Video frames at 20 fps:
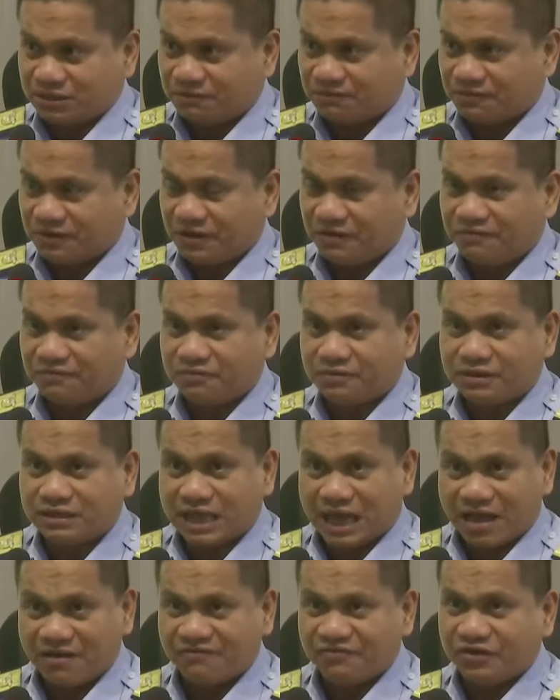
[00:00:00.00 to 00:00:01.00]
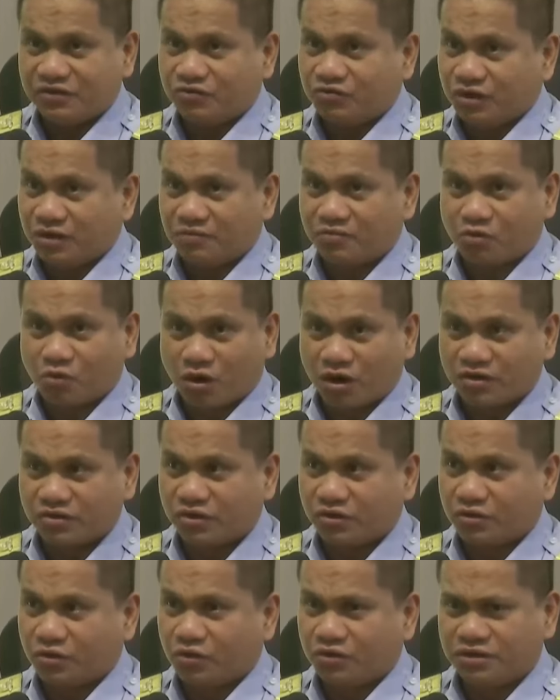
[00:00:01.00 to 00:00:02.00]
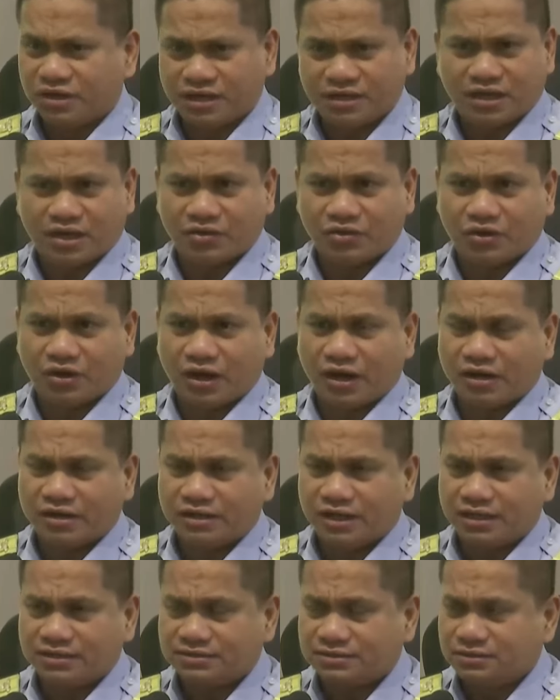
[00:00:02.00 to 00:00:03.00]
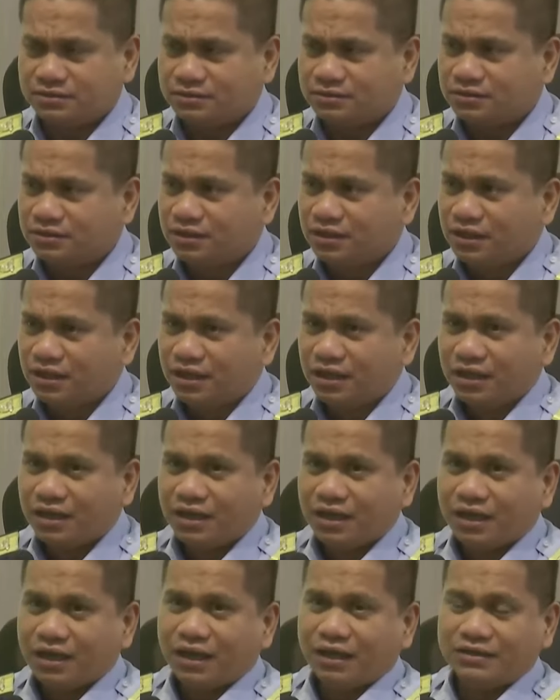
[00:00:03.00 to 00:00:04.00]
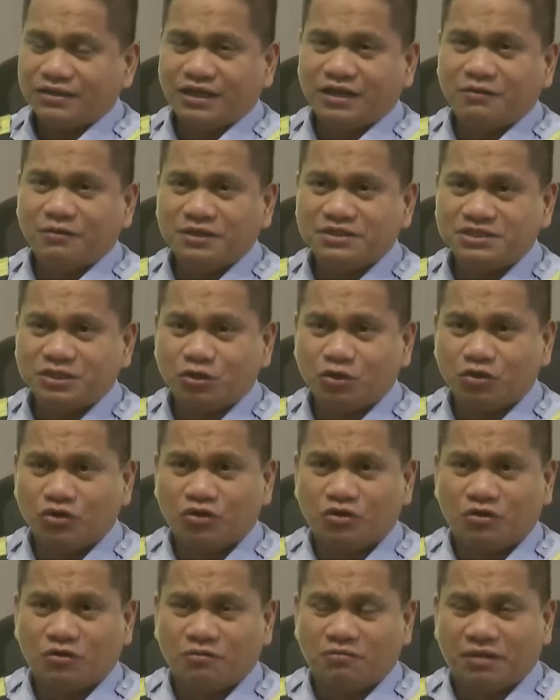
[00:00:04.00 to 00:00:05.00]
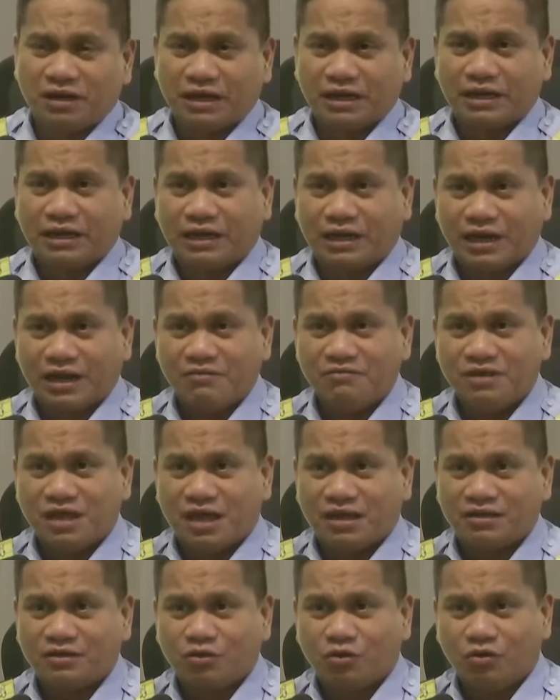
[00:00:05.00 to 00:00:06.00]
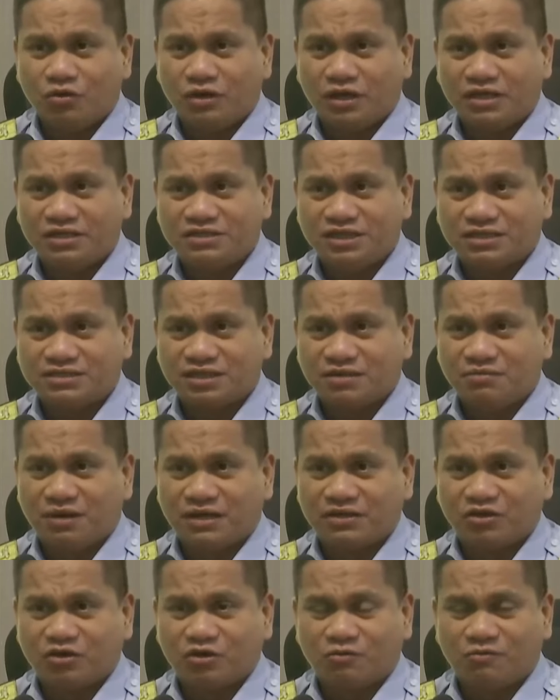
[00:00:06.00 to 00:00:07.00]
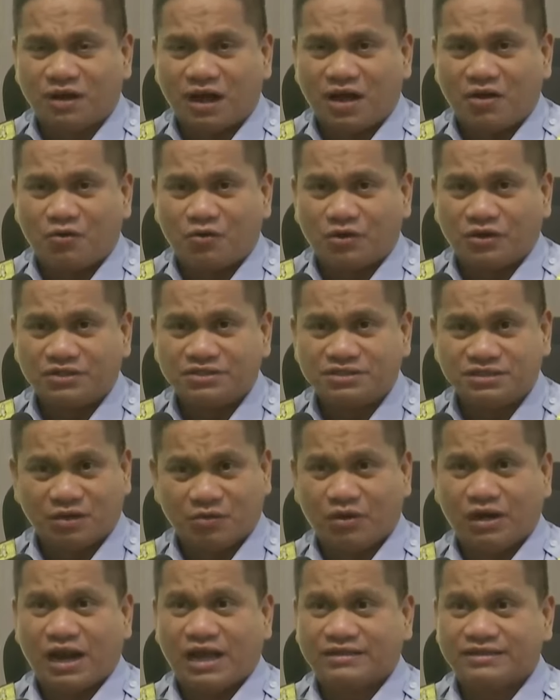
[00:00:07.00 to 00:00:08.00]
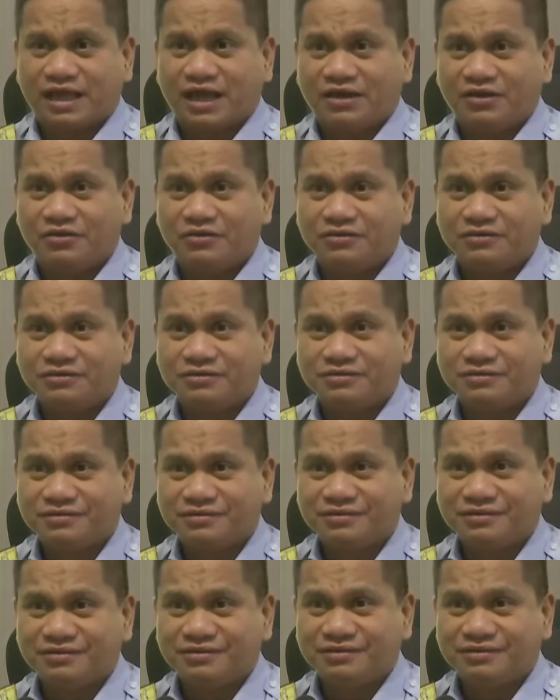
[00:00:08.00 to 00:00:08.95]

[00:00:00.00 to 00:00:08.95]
Mischief Reef, Gavin Reef, Quarteron, and other areas. No? Hindi naman siguro marireclaim yan kung in just a matter of hours na wala tayo.